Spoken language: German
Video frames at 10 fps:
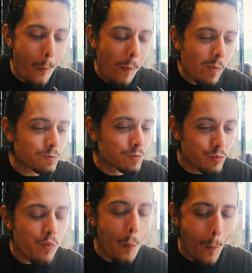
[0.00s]
Und?
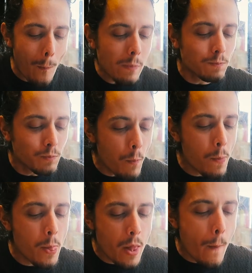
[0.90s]
Ist gut?
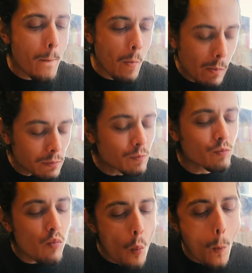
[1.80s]

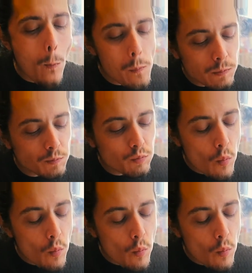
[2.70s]
Sehr gut.